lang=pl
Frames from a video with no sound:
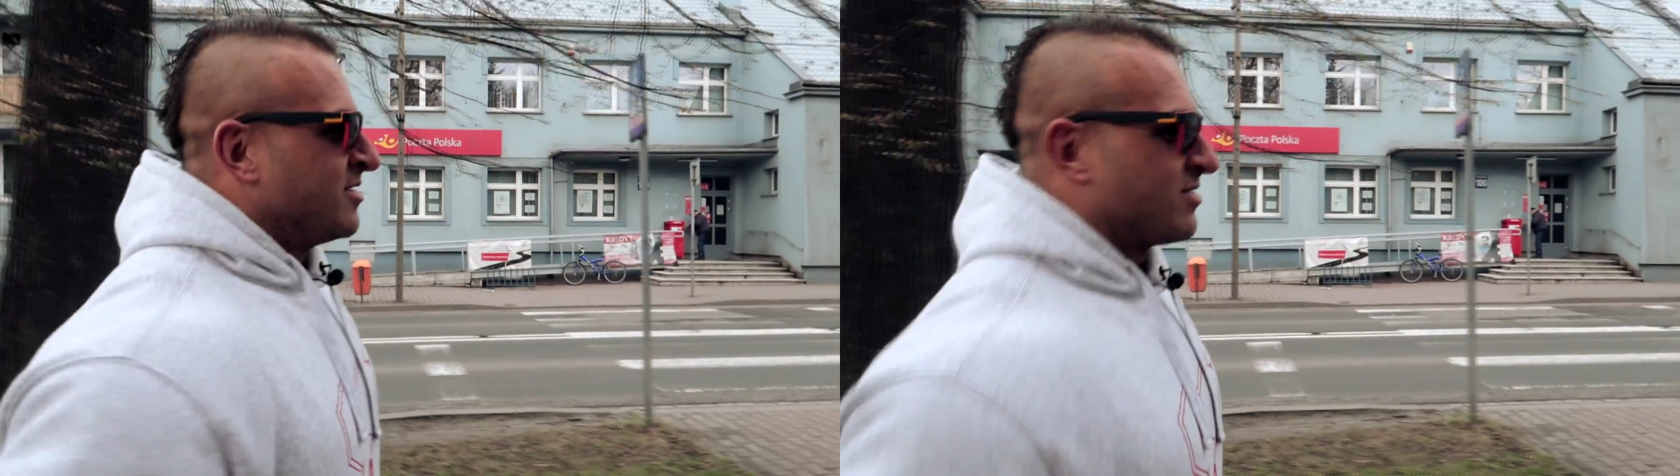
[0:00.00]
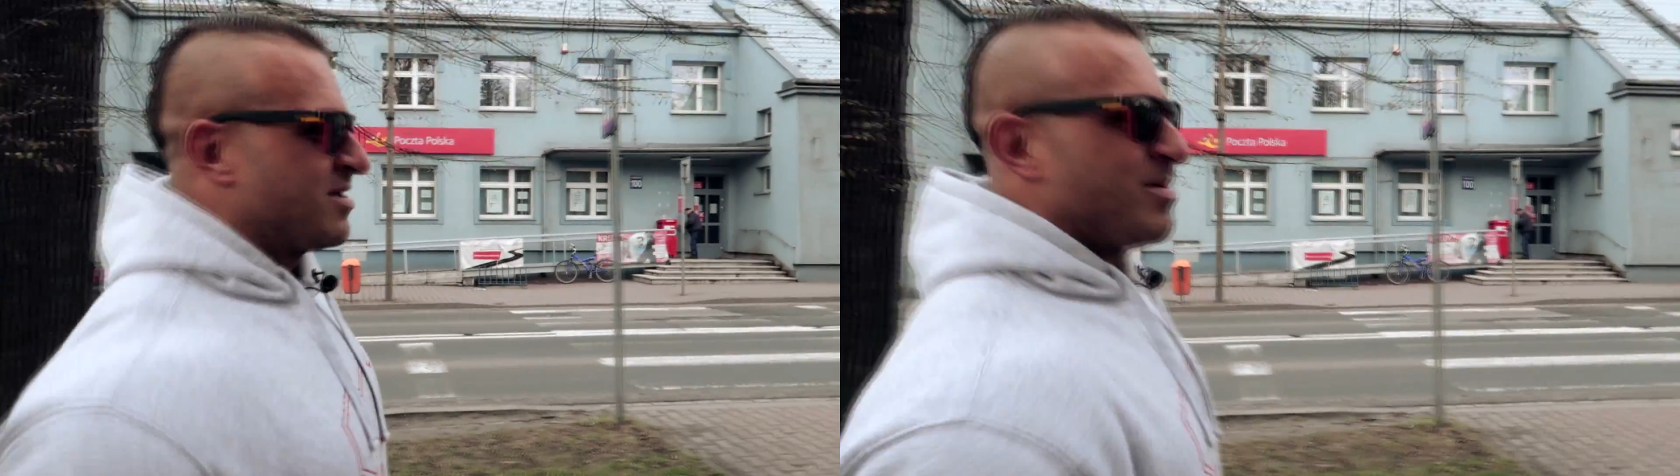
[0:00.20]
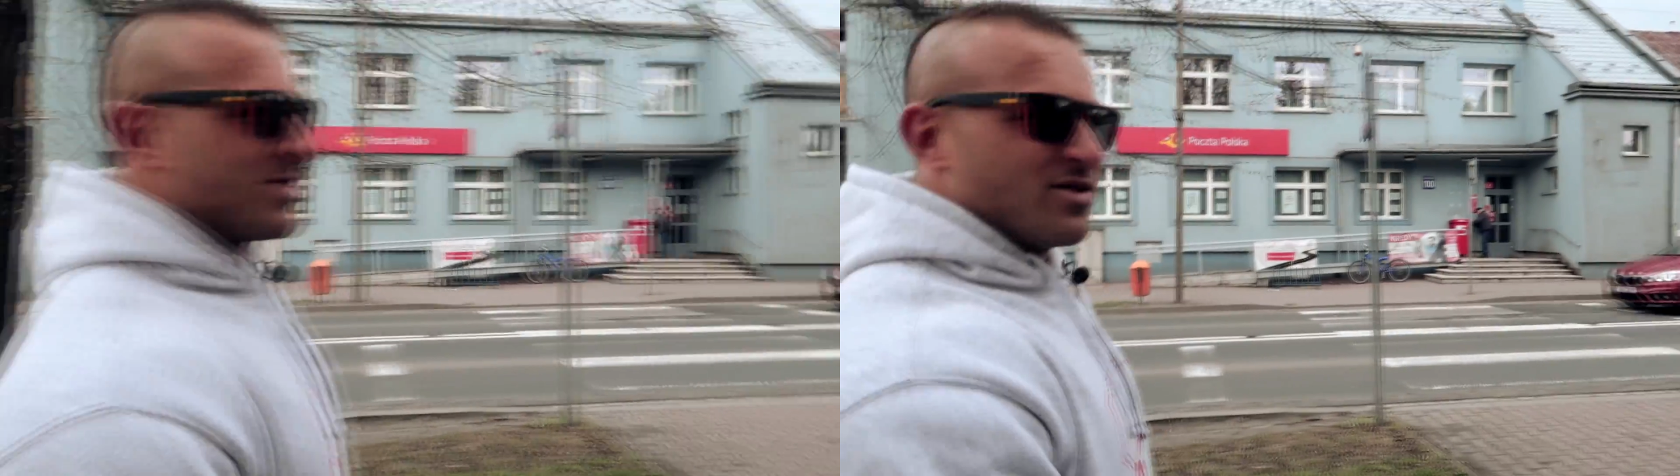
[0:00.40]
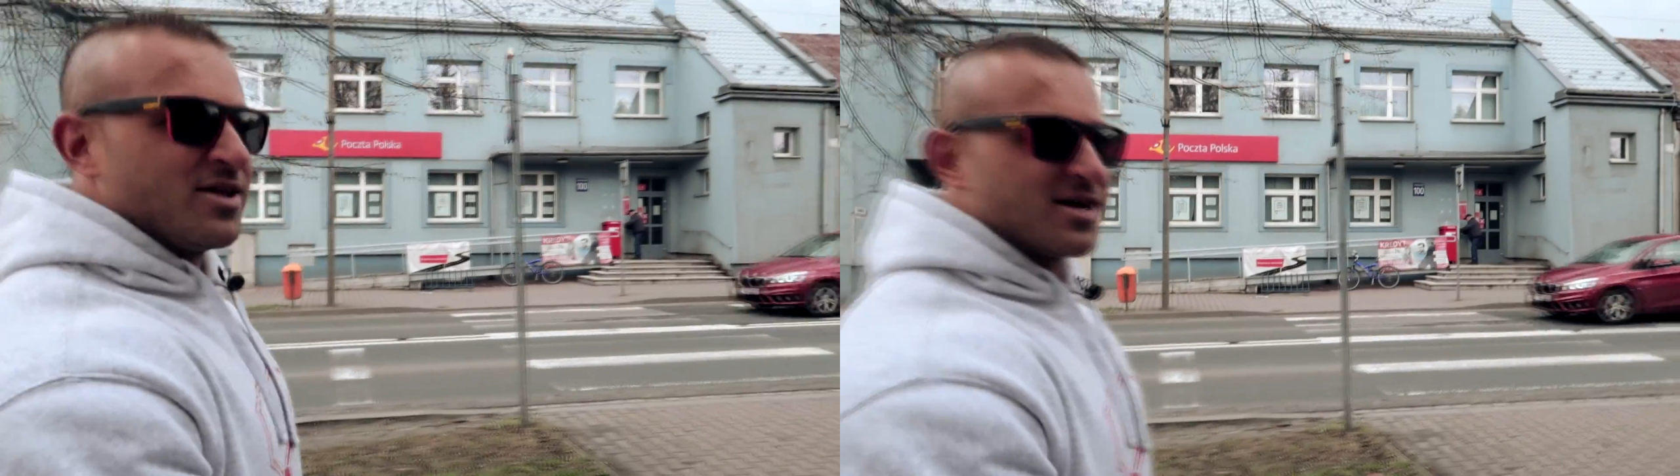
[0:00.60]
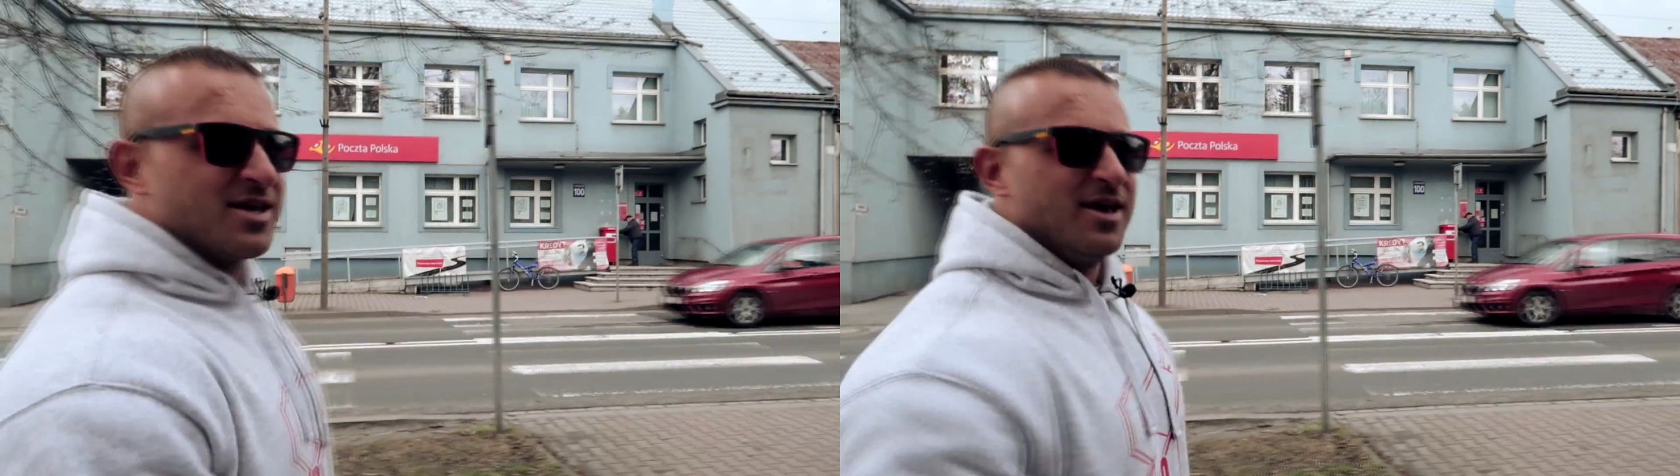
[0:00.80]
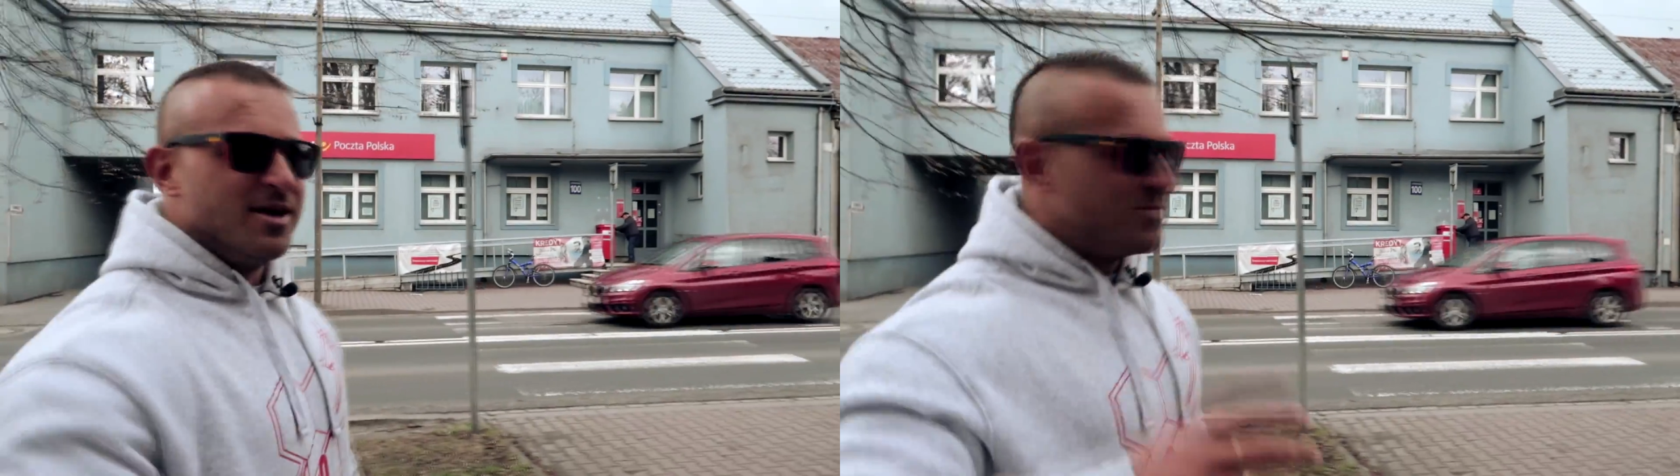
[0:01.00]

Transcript: to chyba trochę taki